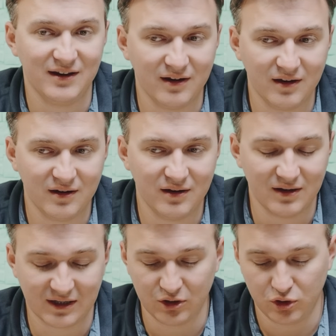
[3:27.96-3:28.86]
и
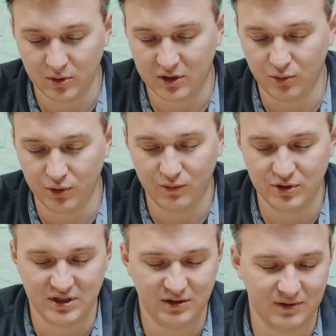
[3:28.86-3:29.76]
эргономика у него
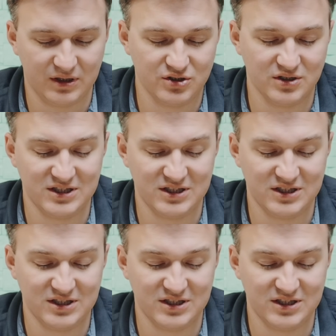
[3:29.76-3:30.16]
из-за этого, конечно,